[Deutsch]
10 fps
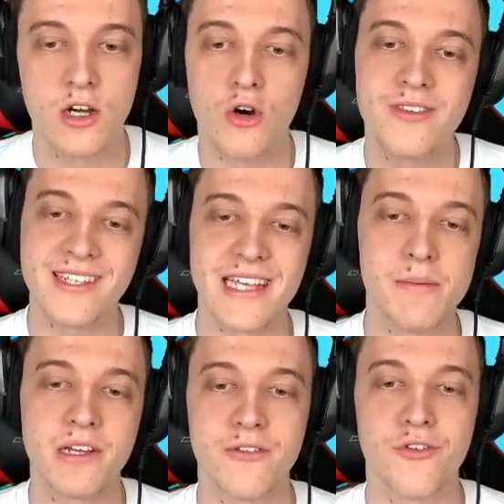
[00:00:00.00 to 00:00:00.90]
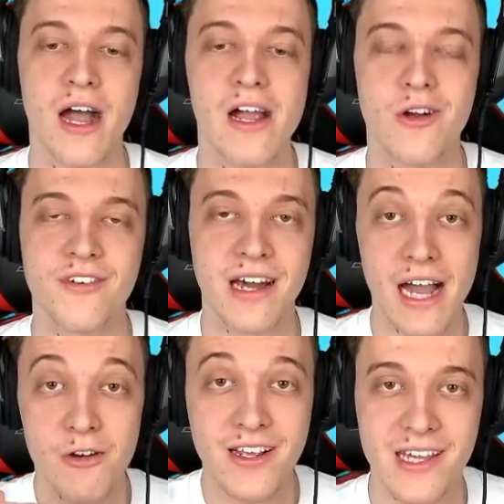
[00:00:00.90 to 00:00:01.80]
Und dasselbe gilt für Hyra. Wenn
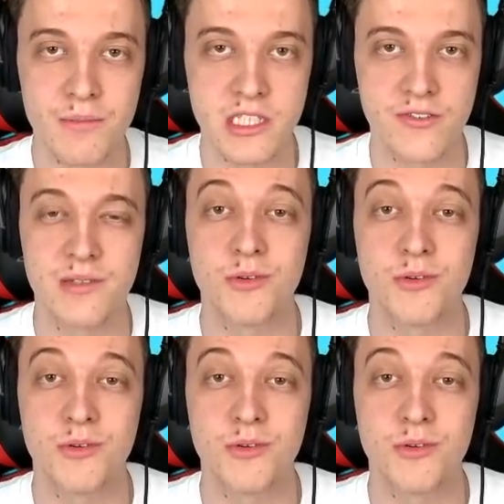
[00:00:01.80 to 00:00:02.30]
Hyra gegen mich gewinnt,